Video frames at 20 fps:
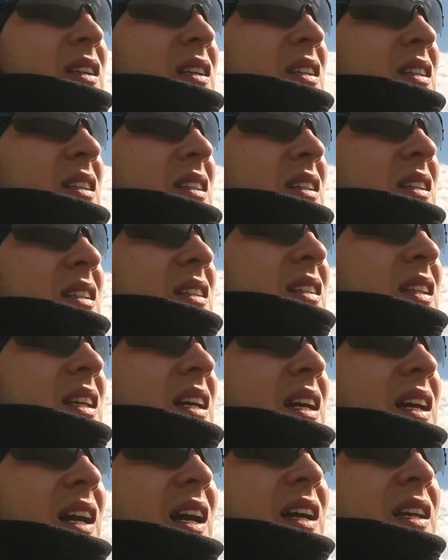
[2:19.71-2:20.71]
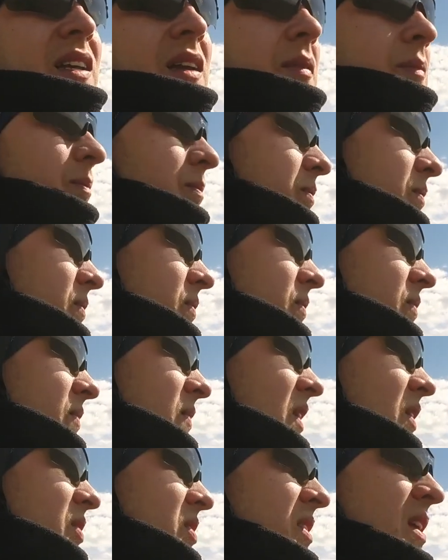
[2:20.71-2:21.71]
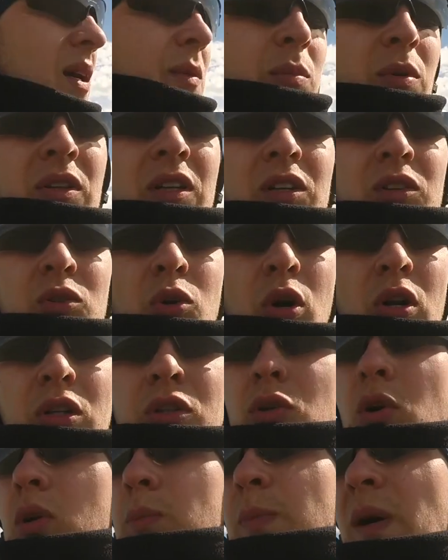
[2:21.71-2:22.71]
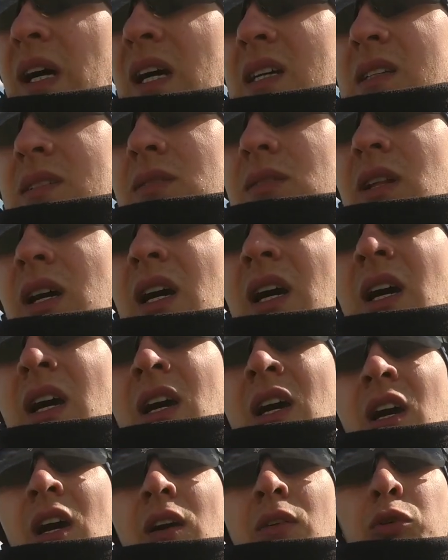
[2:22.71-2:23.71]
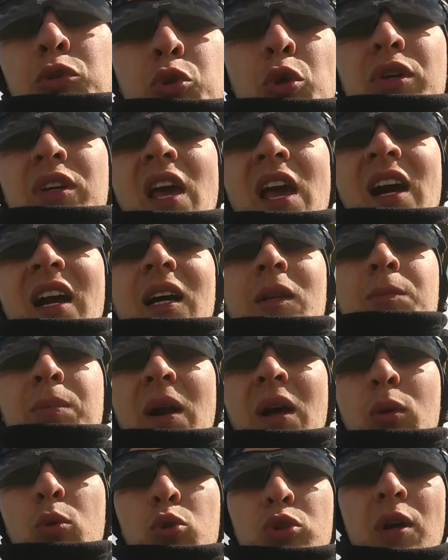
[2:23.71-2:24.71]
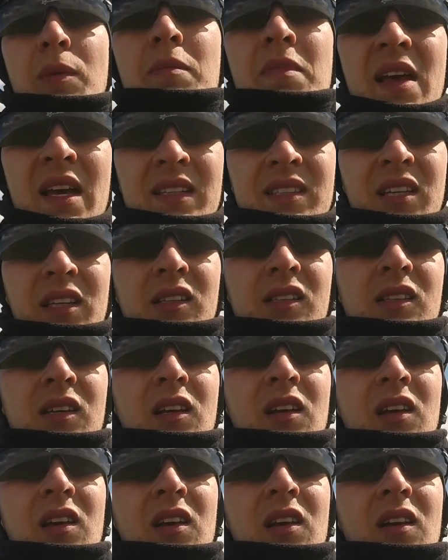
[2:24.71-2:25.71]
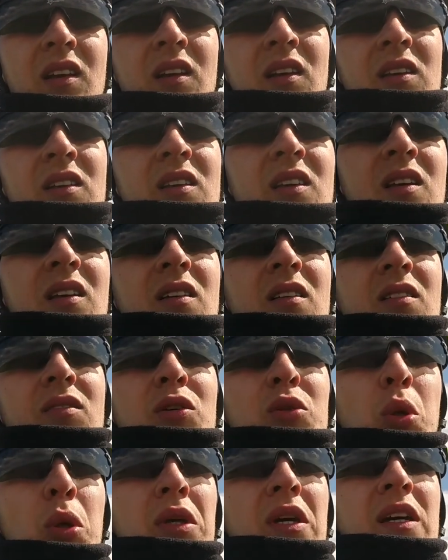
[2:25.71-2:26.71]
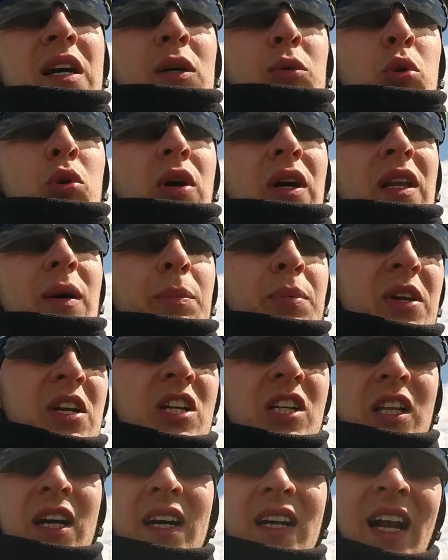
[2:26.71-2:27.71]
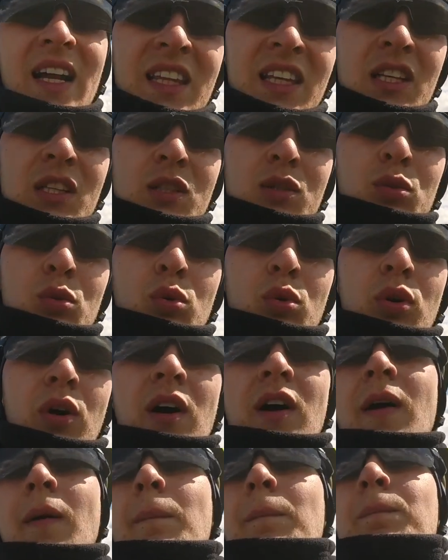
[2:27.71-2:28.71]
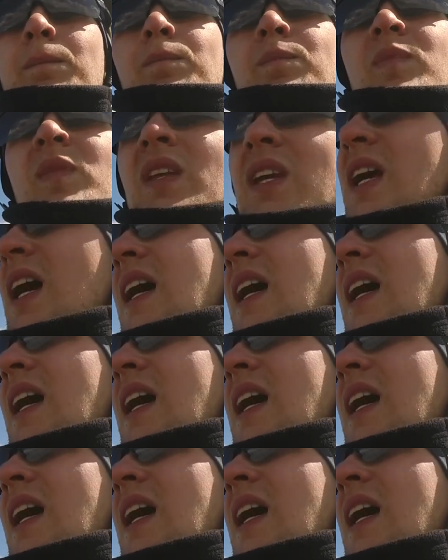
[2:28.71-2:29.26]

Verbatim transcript: э, на экране. Всегда было 0, 0 показывало. В итоге я их отправил уже месяц. И в итоге, как только она перешла границу, ни